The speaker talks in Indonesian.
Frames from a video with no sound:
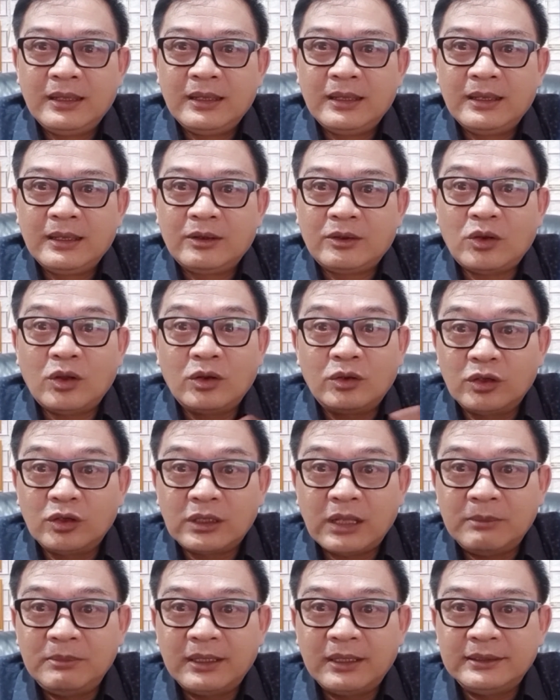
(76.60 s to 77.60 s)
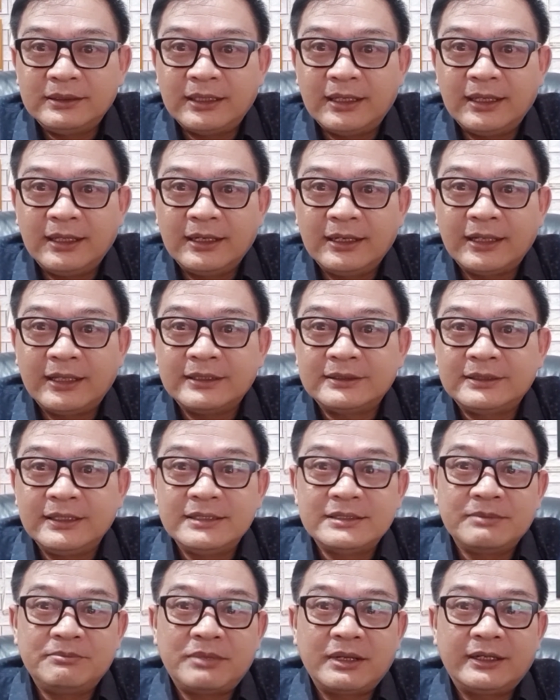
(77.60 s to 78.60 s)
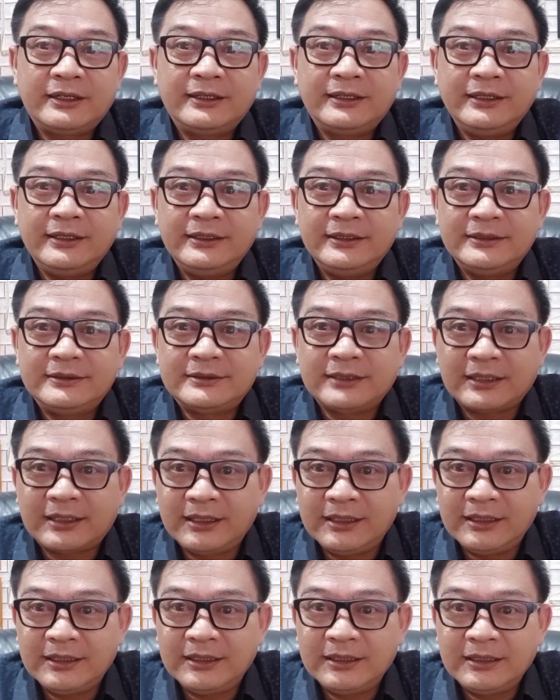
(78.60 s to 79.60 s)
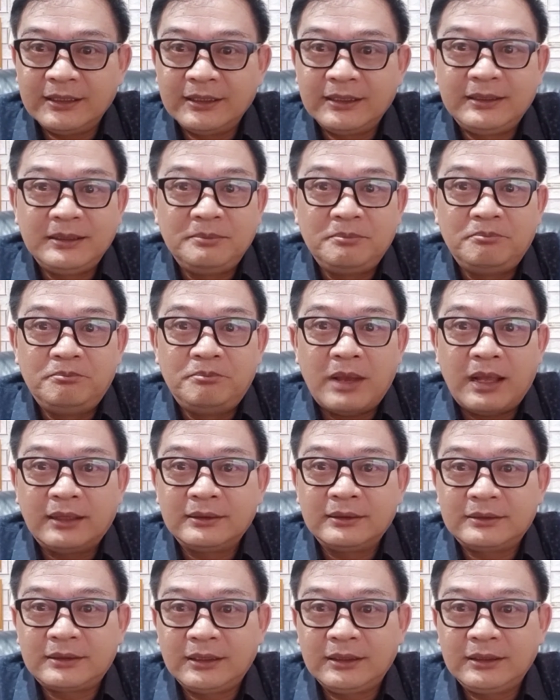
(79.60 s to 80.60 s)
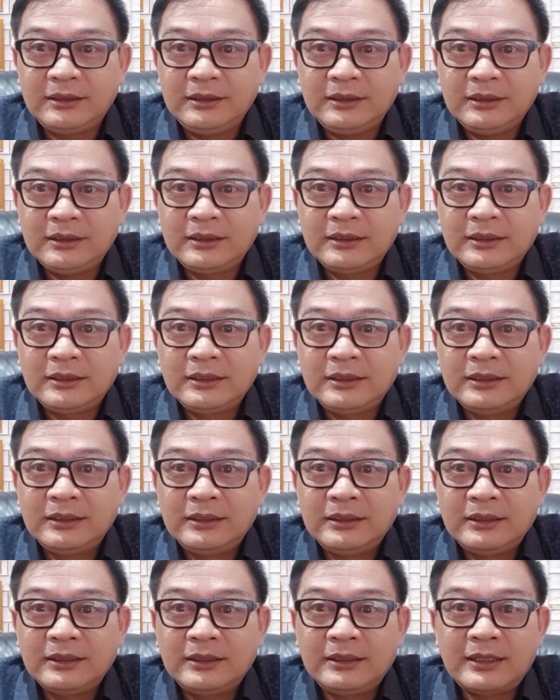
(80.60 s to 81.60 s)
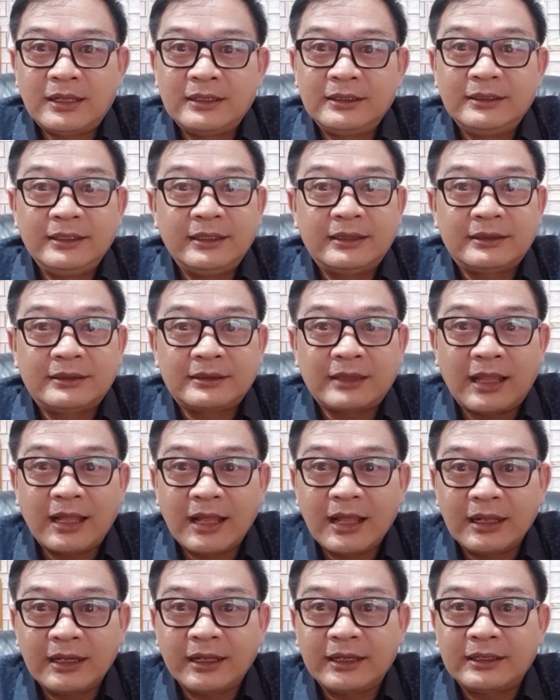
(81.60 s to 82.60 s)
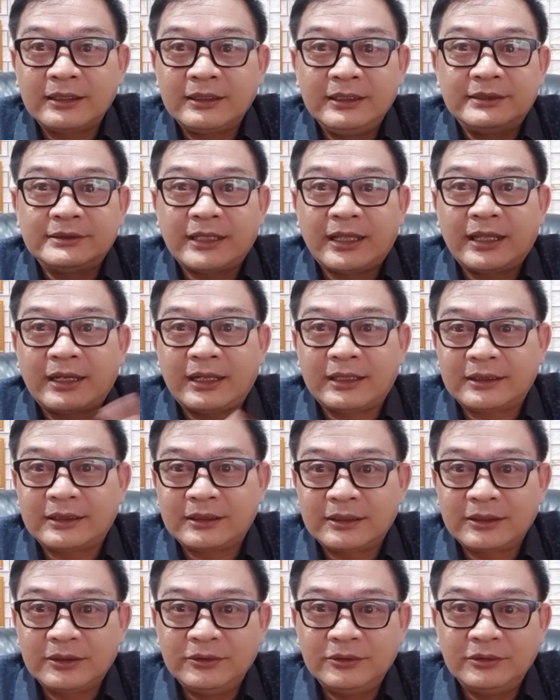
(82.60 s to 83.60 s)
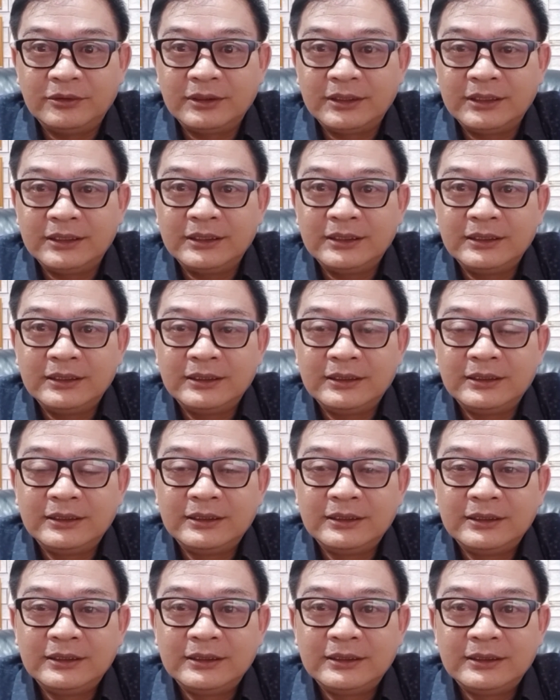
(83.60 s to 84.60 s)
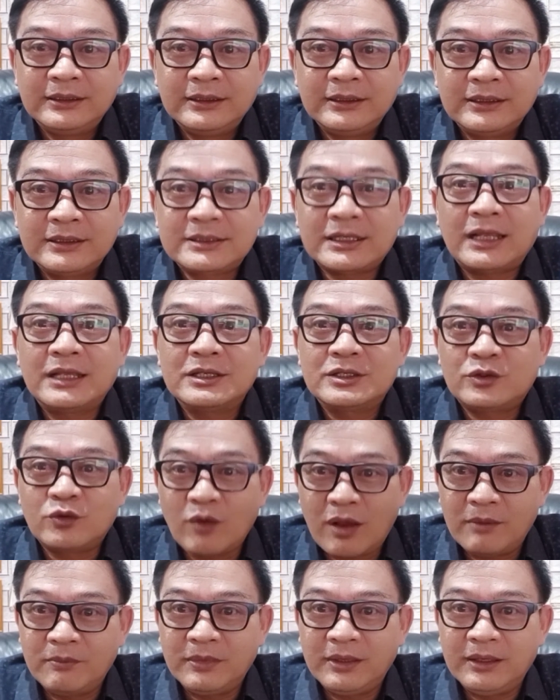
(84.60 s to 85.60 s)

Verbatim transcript: Konon kabarnya Lesti sempat dicekik, dibanting, dan ditarik, diseret oleh sang suami.